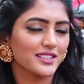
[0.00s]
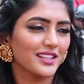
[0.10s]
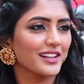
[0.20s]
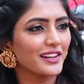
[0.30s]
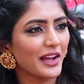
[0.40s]

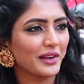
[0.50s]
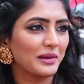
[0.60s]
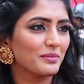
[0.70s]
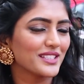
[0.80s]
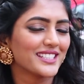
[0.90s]
చేశానని నాకు
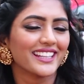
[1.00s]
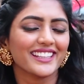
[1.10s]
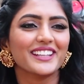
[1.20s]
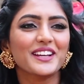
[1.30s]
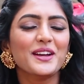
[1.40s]

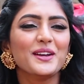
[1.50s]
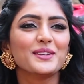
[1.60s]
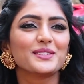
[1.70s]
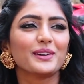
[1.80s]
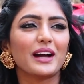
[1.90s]
అనిపించేది
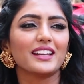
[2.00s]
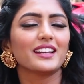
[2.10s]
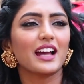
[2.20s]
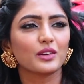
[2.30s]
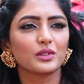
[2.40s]
సో అంటే
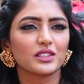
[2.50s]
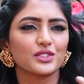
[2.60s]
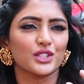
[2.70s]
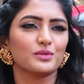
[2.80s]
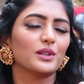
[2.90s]
నాకు ఒక
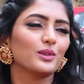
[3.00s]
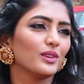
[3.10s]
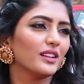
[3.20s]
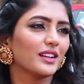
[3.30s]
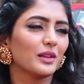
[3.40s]
జడ్జ్మెంట్
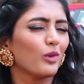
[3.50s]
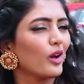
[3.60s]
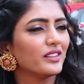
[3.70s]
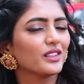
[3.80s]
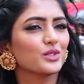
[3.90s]
ఉండేది కాదు
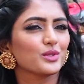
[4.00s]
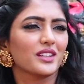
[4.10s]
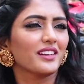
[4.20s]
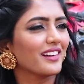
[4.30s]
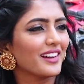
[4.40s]
మానిటర్
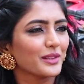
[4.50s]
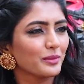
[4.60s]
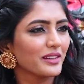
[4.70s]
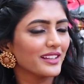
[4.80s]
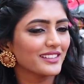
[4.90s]
చూసినా నాకు
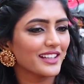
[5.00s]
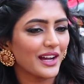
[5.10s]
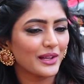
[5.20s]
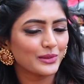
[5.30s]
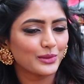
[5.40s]
అర్థమయ్యేది
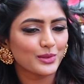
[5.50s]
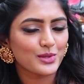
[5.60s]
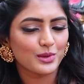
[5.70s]
కాదు